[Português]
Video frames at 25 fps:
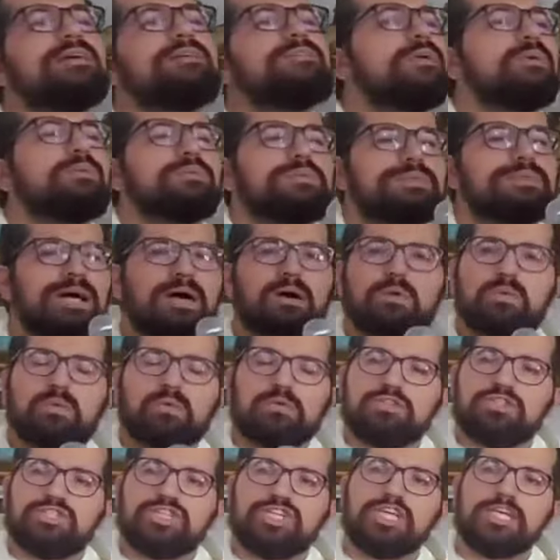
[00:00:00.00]
ia voltar
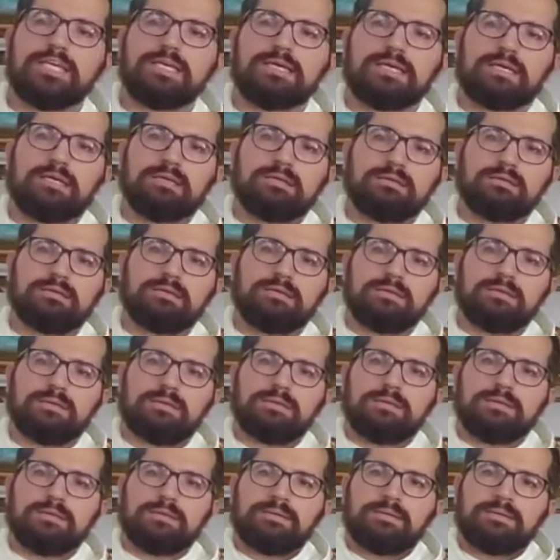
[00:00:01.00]
algum dia?
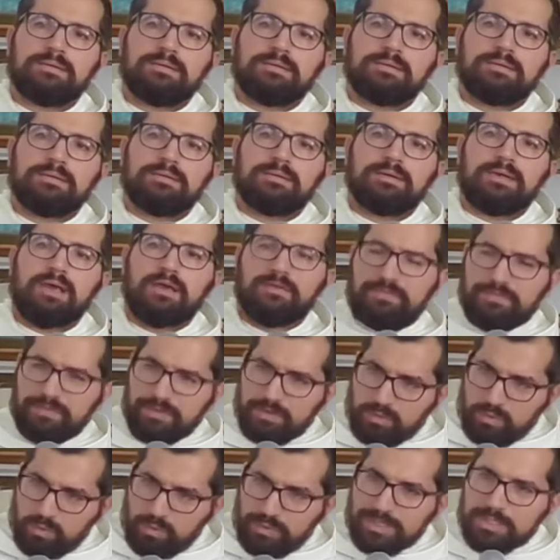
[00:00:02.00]
É
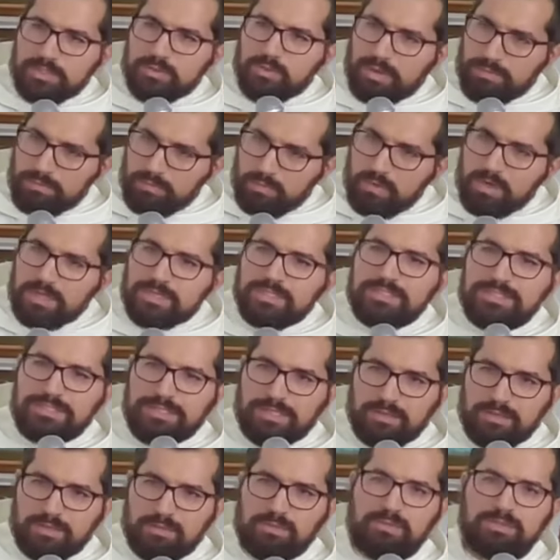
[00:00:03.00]
figura do amor de
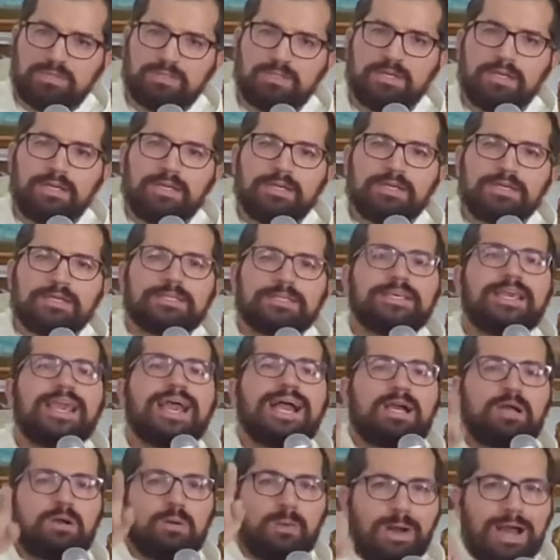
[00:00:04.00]
Deus, que
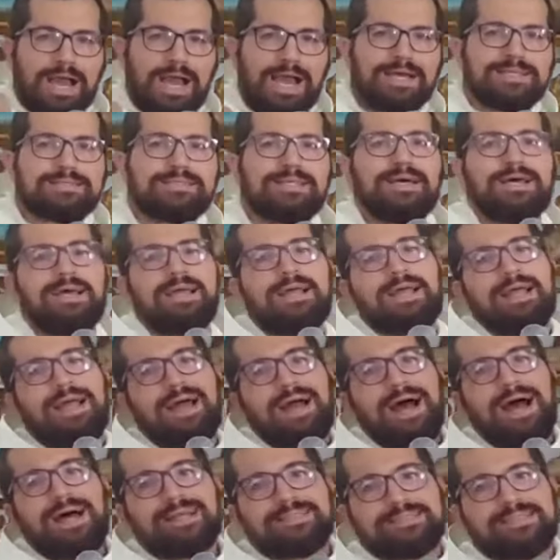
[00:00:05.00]
aguarda
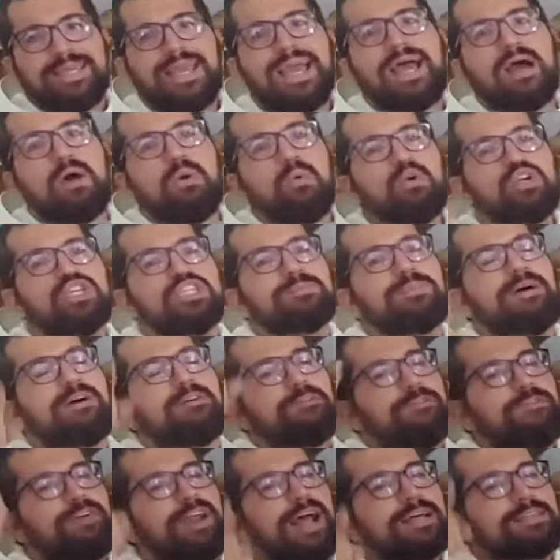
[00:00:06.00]
até a última
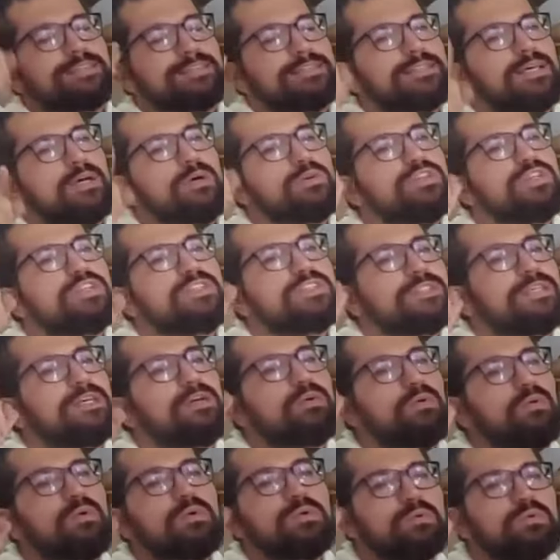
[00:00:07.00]
fração de
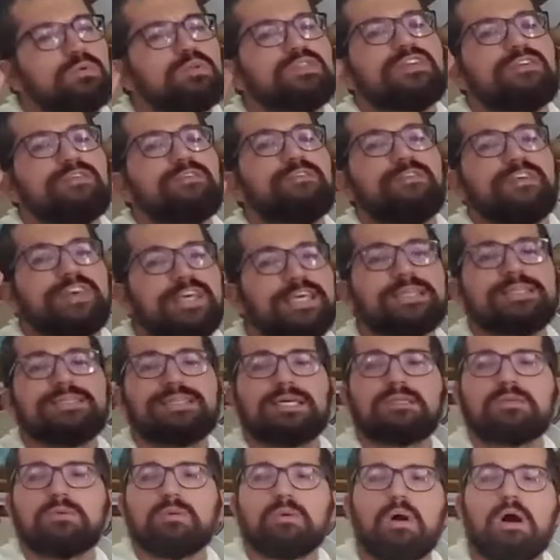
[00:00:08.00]
segundo de
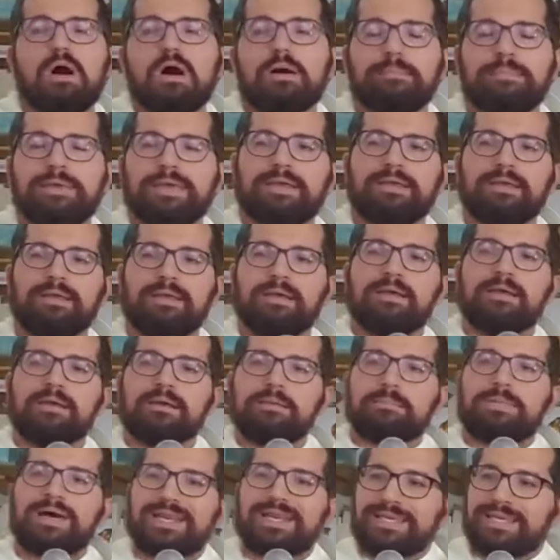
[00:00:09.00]
vida do homem,
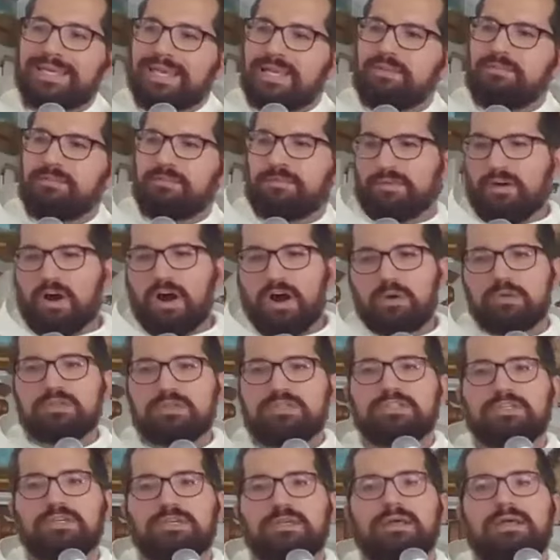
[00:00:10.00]
para que ele
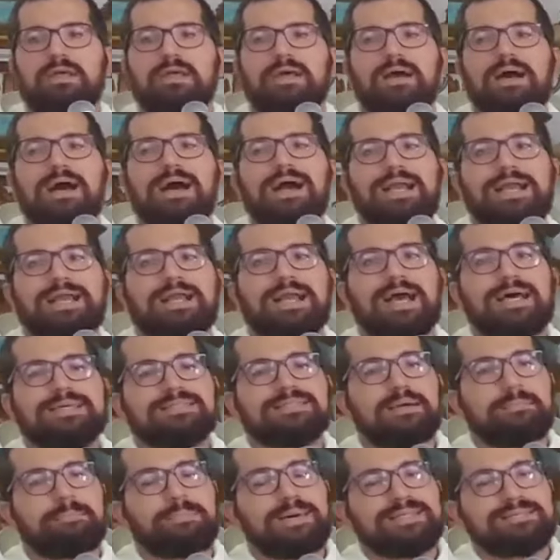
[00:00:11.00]
volte à
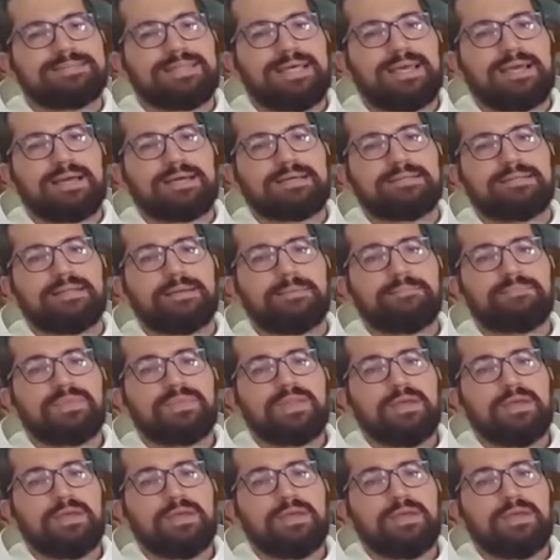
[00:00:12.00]
casa paterna.